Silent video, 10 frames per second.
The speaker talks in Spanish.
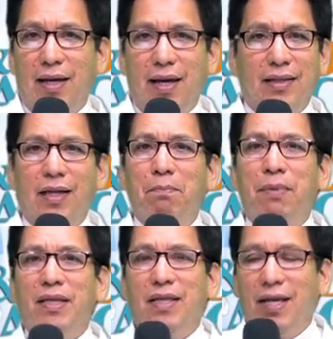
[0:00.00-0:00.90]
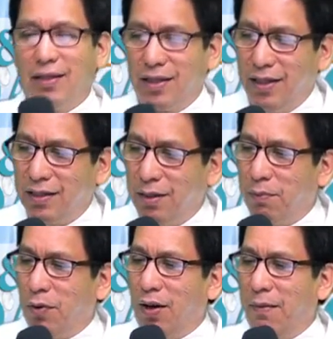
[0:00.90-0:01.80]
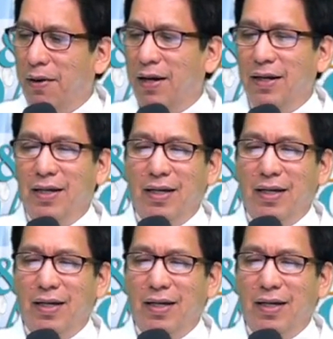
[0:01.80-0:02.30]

están pendientes de este programa.